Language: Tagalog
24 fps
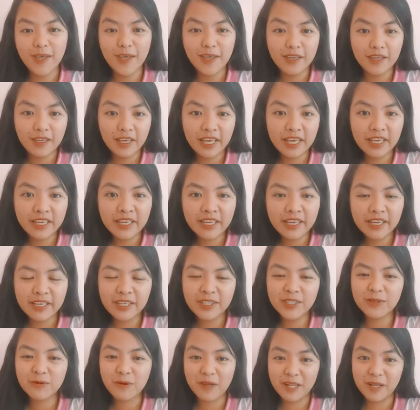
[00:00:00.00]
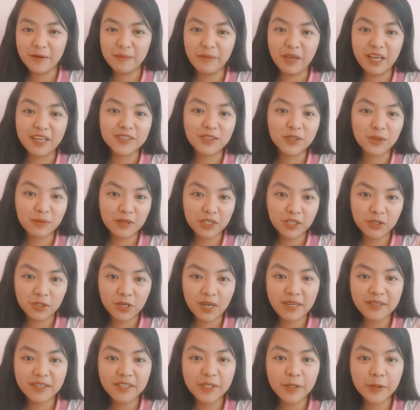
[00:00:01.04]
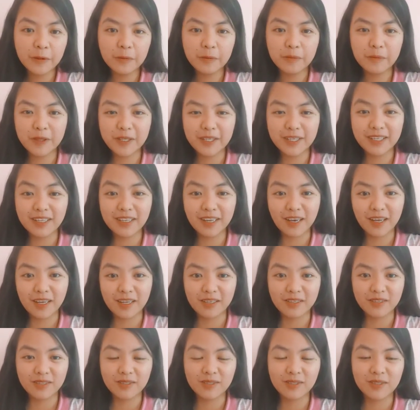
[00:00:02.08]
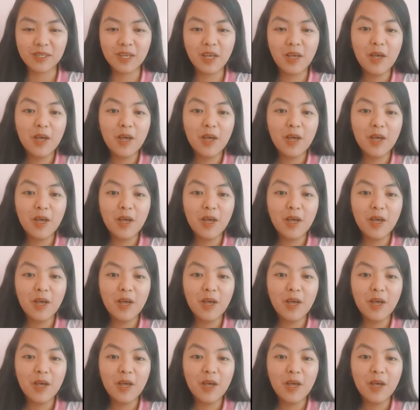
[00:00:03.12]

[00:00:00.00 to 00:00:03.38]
Hey guys! Welcome back to my channel, Vlogs.